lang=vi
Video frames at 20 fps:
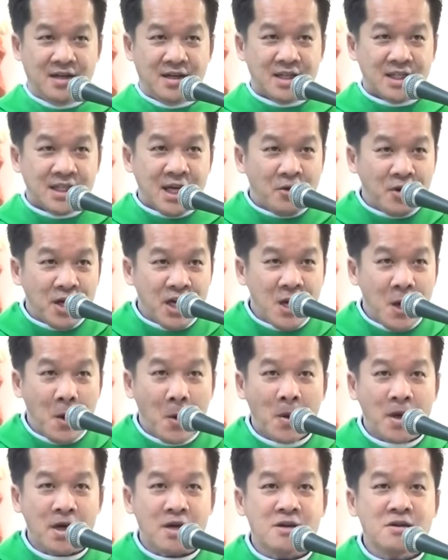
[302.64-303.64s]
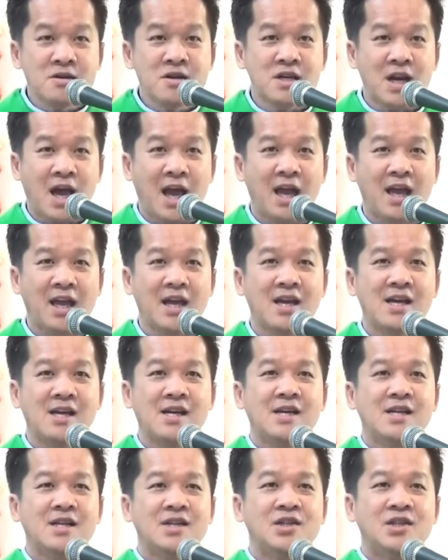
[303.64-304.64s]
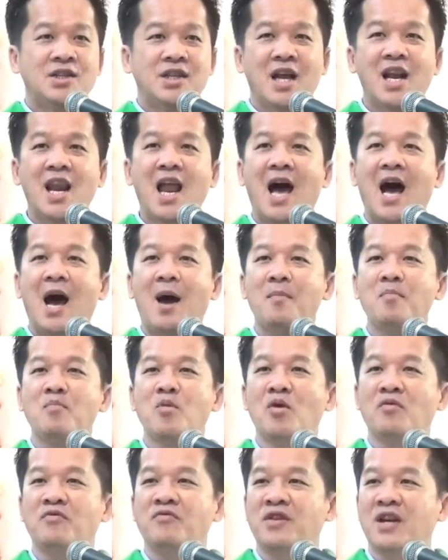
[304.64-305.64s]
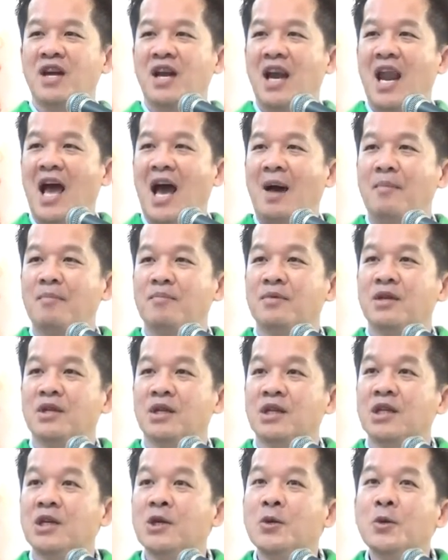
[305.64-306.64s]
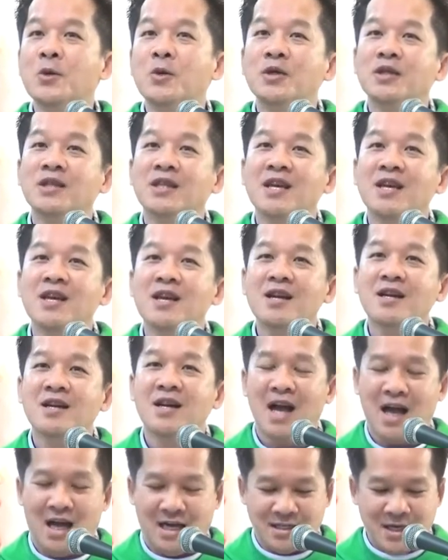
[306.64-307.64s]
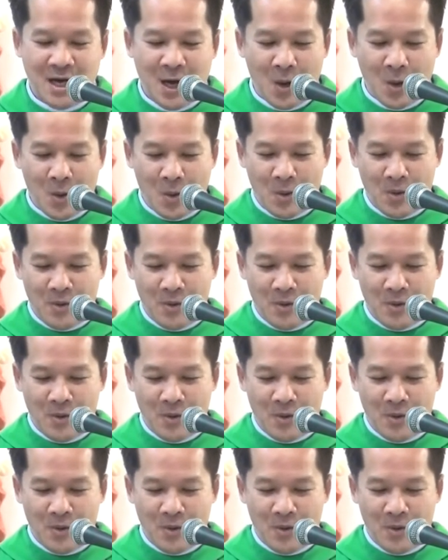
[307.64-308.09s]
sau khi hồi hương này sẽ là một việc làm được ưu tiên hàng đầu.